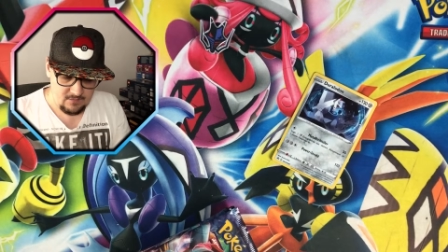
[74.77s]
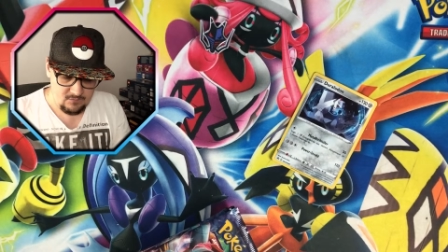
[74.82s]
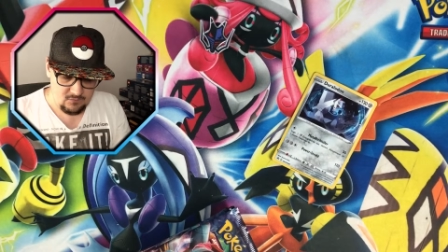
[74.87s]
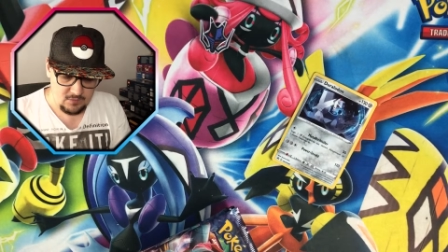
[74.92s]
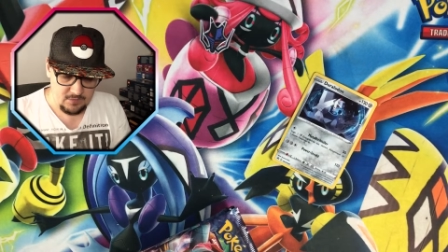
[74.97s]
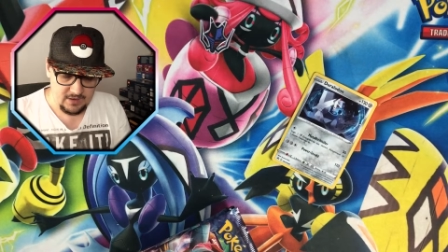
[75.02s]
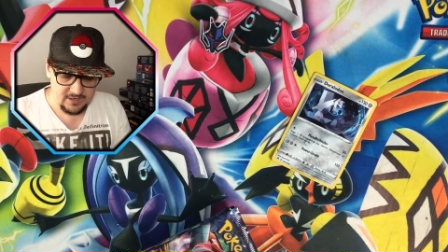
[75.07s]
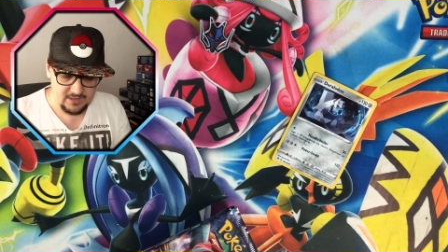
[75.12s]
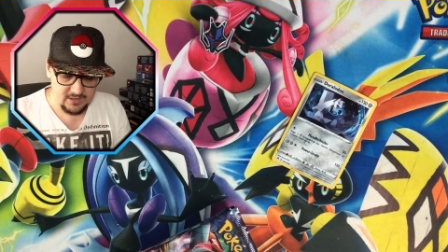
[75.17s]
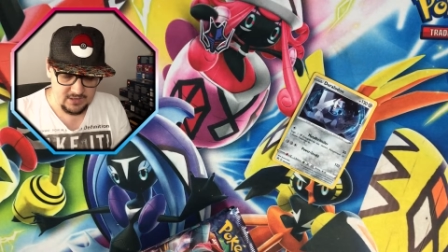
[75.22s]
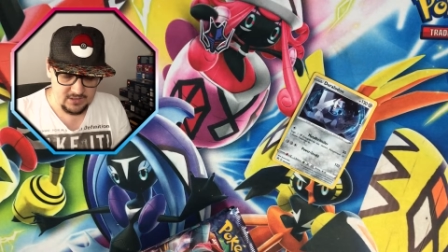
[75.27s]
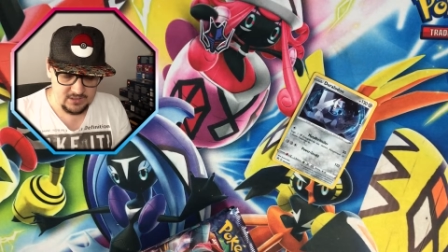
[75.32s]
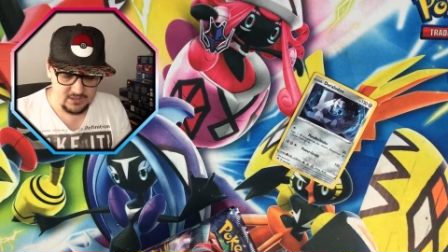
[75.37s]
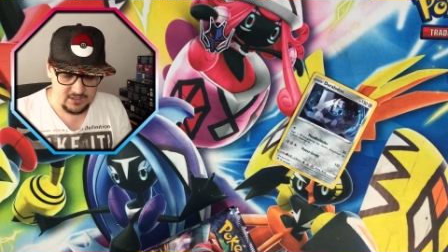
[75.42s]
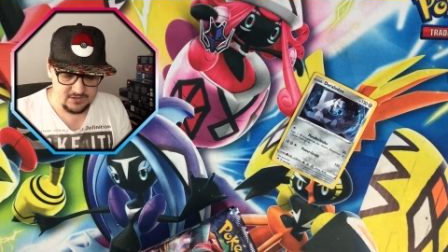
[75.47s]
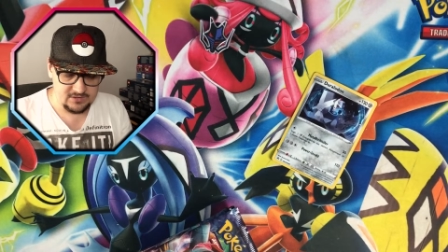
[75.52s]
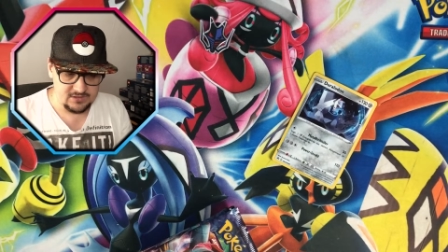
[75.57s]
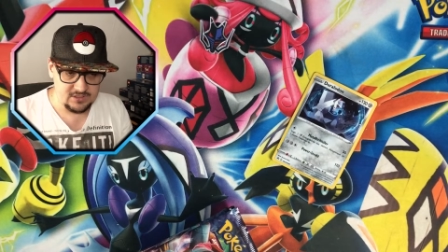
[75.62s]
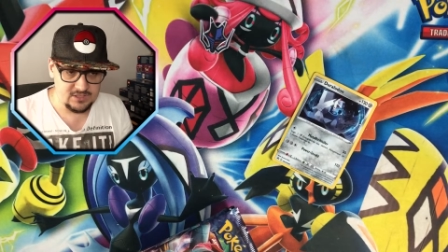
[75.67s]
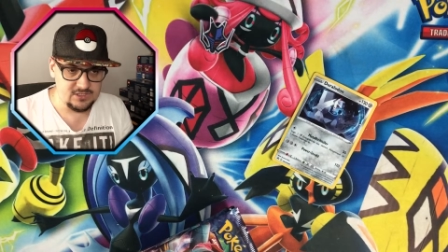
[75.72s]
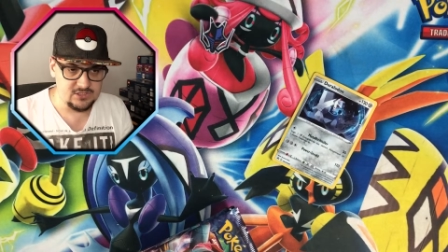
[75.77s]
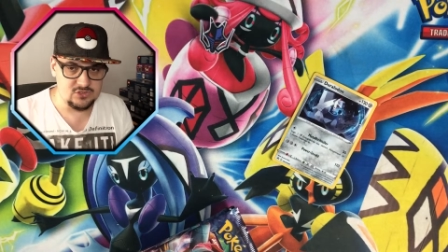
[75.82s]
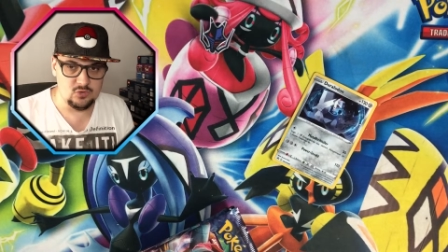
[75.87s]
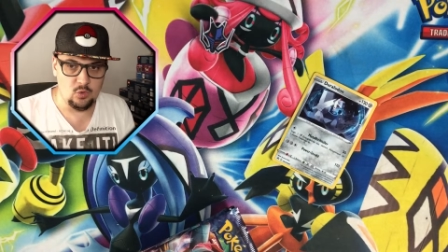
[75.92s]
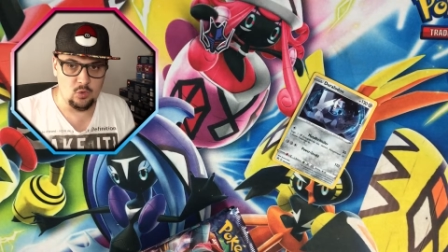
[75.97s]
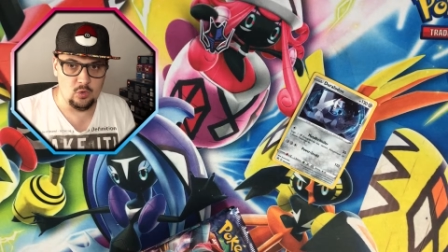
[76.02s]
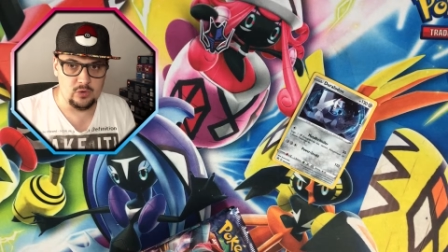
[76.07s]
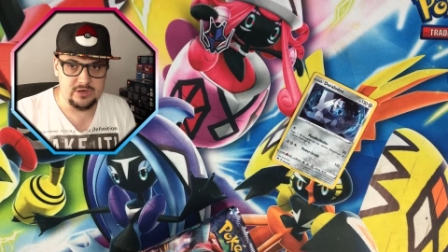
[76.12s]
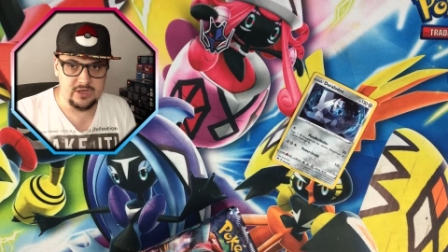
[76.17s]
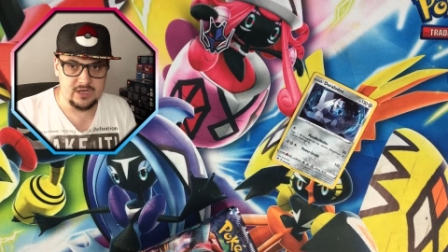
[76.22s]
Wobei ich jetzt nicht
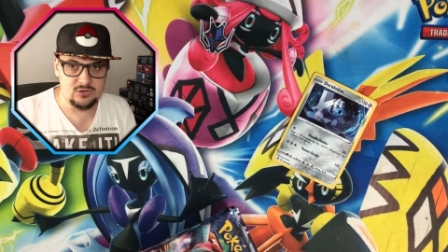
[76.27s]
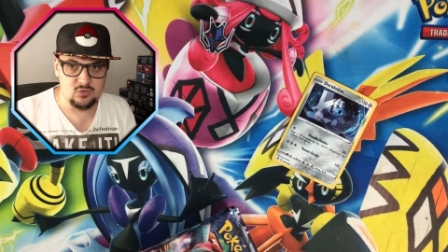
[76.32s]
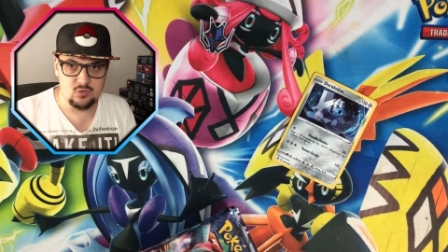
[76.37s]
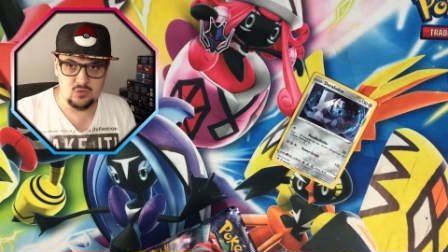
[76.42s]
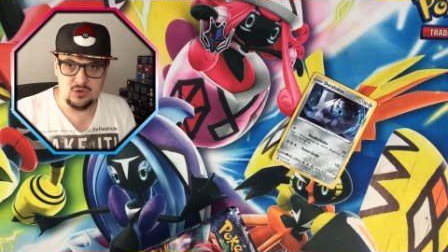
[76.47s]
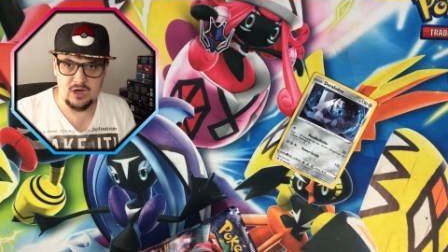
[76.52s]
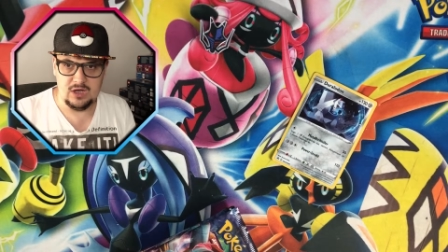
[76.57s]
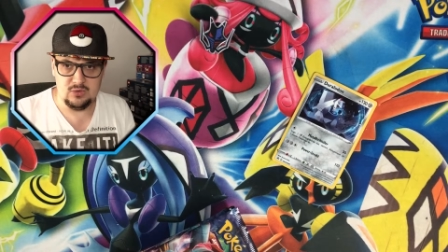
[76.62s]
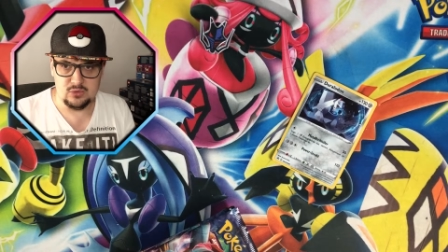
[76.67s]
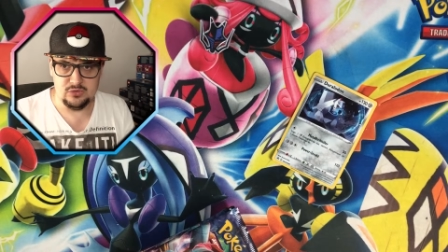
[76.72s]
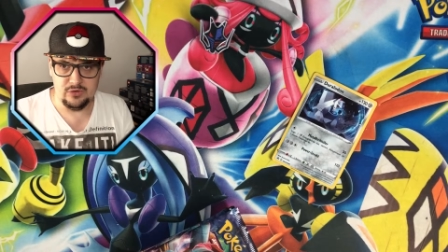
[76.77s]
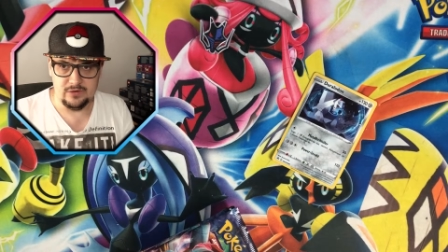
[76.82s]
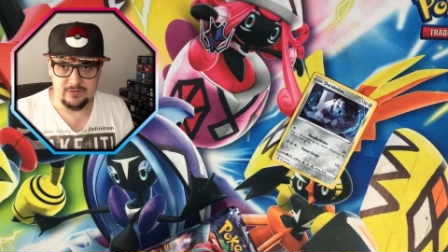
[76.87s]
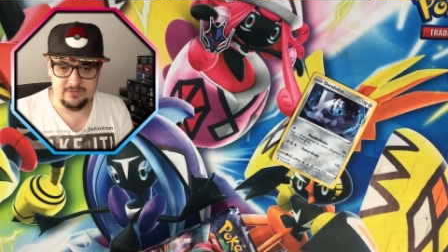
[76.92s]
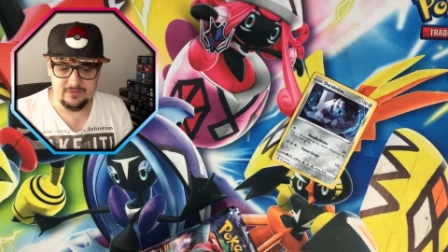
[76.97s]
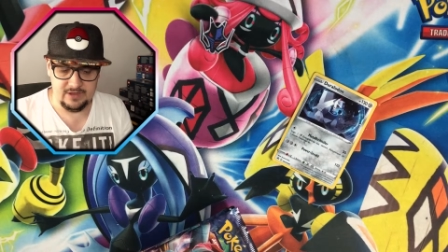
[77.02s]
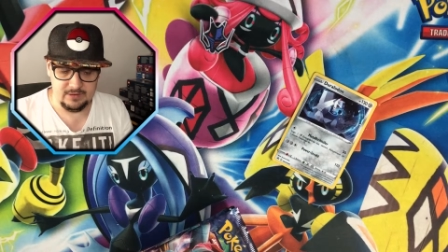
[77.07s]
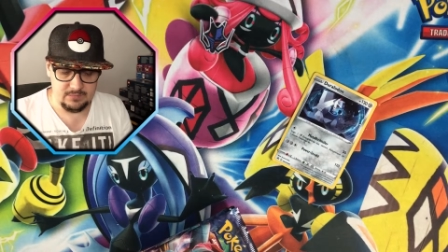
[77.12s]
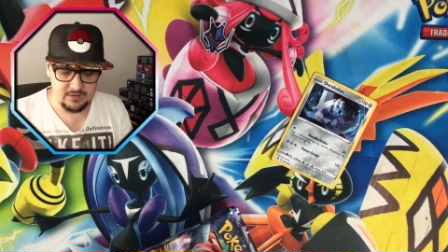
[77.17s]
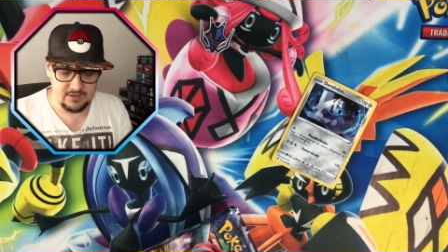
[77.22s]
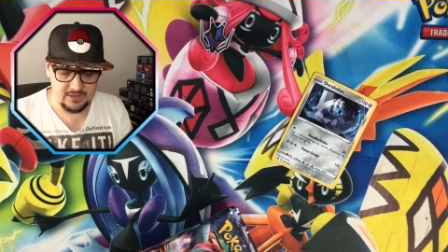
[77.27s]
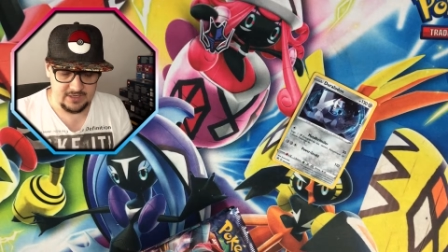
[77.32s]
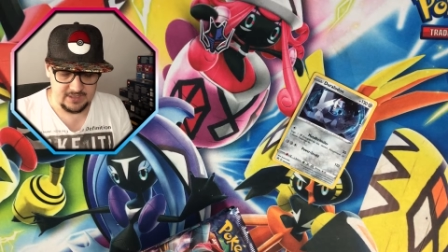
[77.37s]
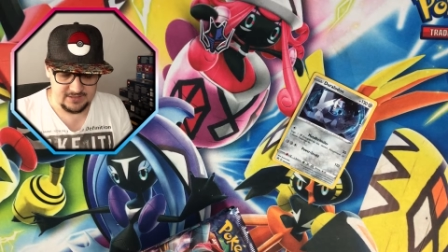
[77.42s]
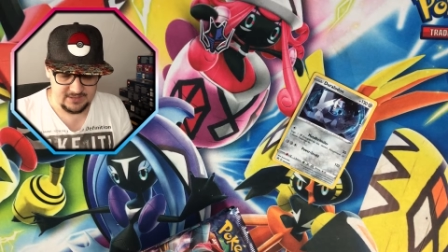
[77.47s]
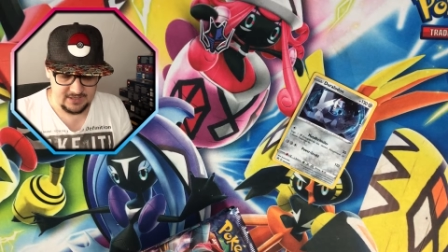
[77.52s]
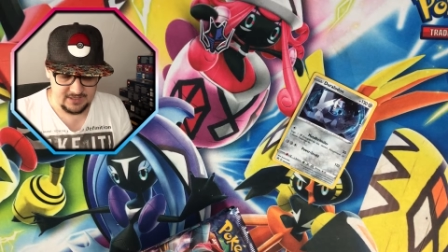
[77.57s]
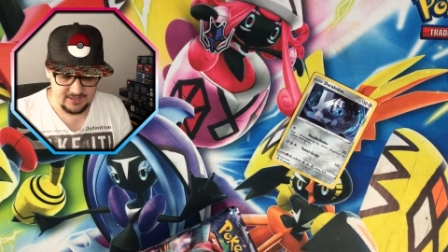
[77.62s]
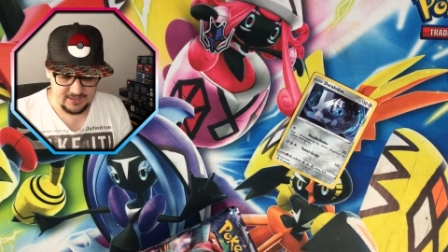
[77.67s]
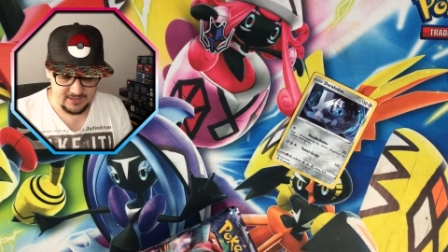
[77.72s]
so der Duraludon-Fan bin
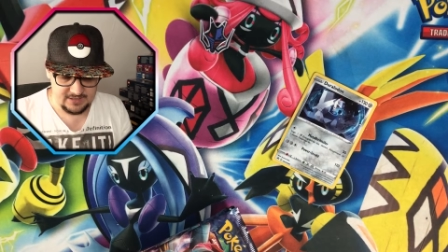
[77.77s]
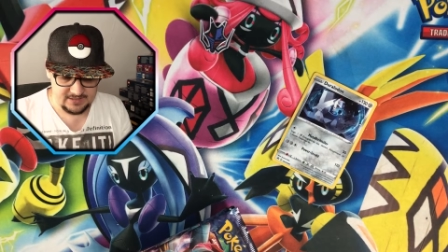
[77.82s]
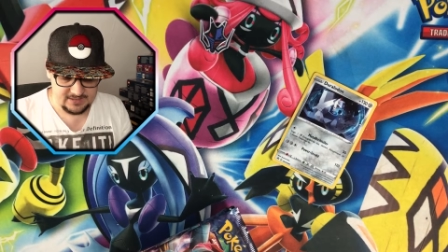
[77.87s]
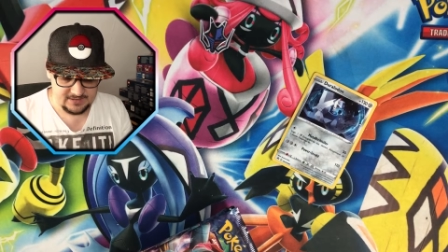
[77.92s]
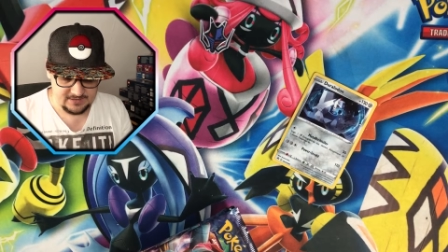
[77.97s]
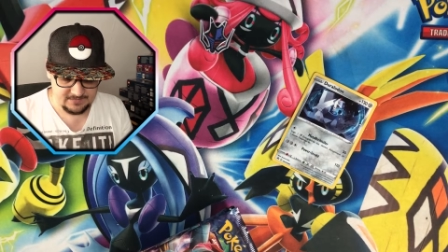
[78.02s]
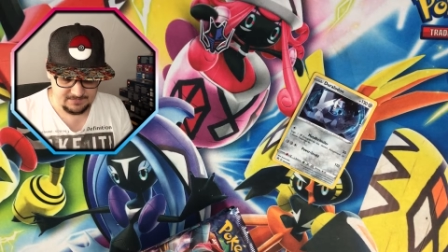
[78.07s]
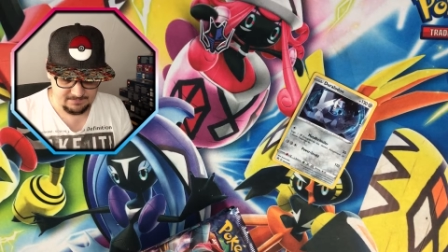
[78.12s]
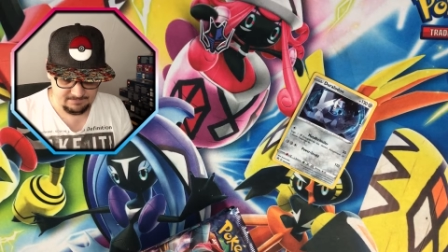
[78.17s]
tatsächlich.